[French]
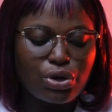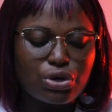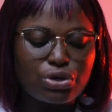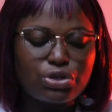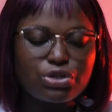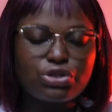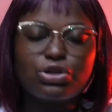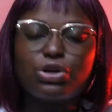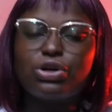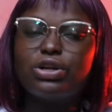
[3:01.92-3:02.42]

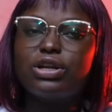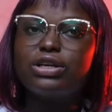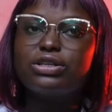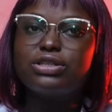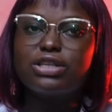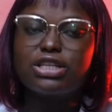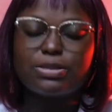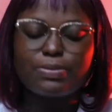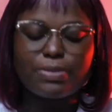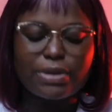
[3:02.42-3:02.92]
sans
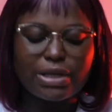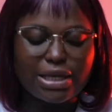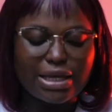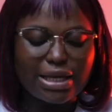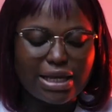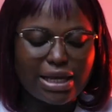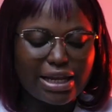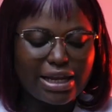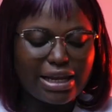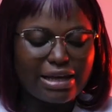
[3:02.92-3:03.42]
les
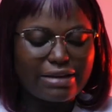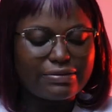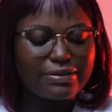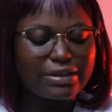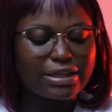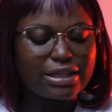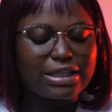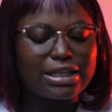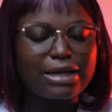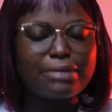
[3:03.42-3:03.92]
expliquer la
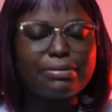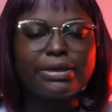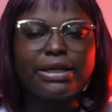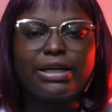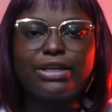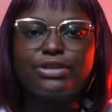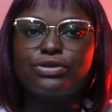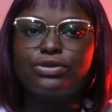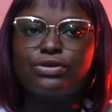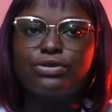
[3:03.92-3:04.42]
véritable
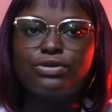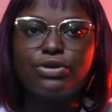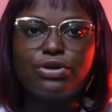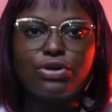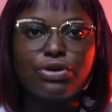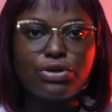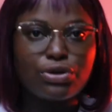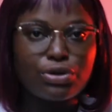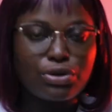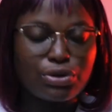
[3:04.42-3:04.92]
raison
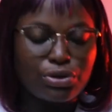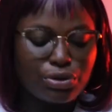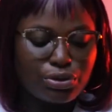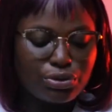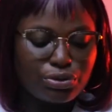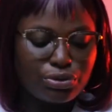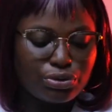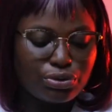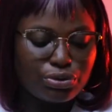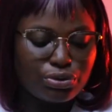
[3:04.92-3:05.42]

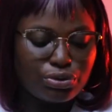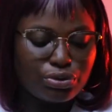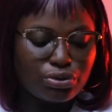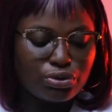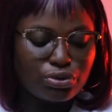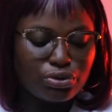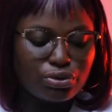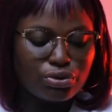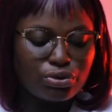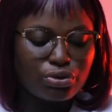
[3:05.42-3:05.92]

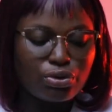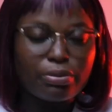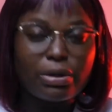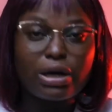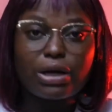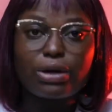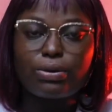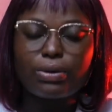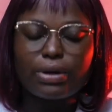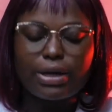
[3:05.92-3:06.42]
de
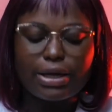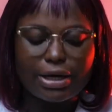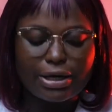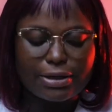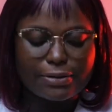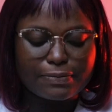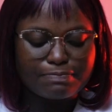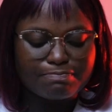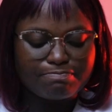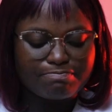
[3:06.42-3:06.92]
ma colère.